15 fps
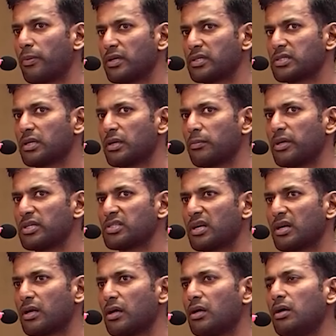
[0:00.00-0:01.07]
பேசுகிற
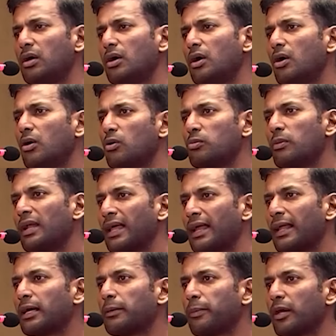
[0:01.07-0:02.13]
பேசுகிறேன்னா உண்மையிலே
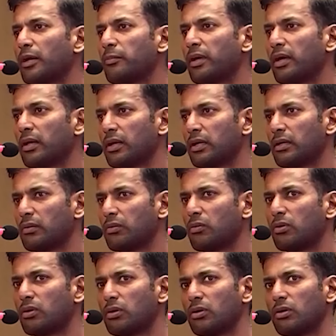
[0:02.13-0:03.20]
எனக்கு பெருமையாக இருக்குது
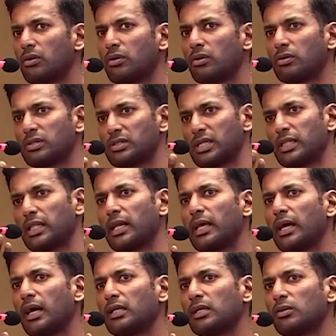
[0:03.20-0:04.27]
ஒரு
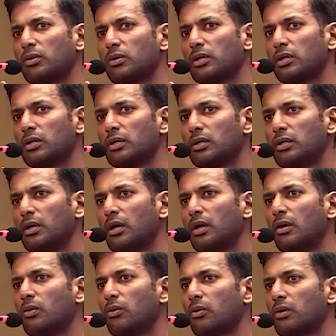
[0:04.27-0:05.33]
தெரியாத ஒரு
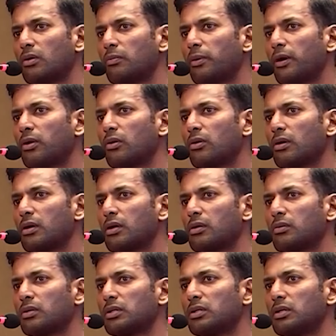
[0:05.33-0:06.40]
ஒரு
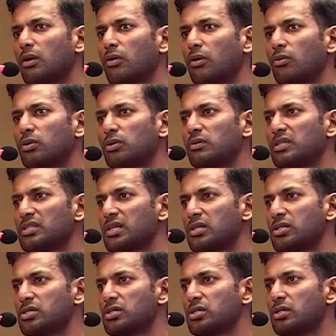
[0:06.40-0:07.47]
பெற்றோர்களுக்கு வந்து அவங்க உதவி
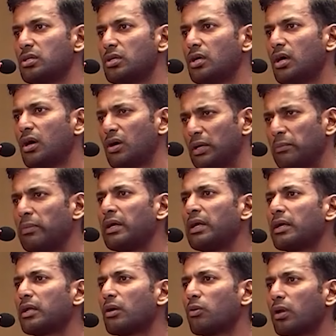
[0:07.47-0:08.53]
செஞ்சு
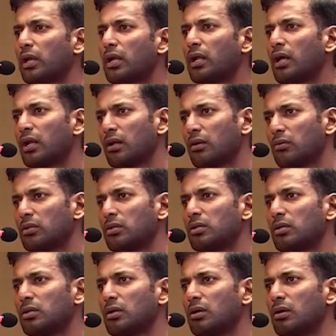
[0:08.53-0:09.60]
இம்மீடியட்டாக ஒரே நாளில் வந்து